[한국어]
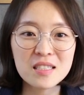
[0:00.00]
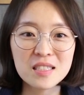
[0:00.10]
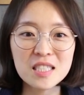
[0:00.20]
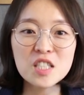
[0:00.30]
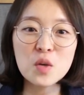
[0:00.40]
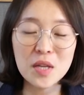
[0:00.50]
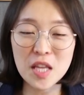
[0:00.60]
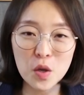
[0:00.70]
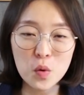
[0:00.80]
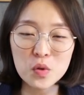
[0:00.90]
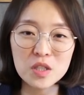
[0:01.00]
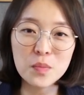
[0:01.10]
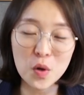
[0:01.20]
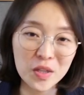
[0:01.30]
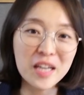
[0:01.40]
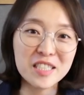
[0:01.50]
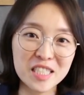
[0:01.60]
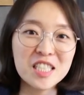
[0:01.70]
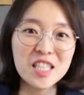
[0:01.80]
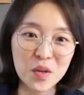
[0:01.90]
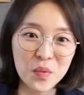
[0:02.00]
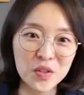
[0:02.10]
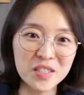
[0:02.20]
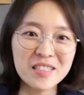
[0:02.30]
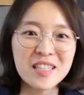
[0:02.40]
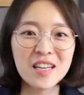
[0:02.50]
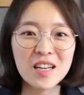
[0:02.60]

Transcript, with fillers: 그 신념의 내용을 변화를 시킨다면은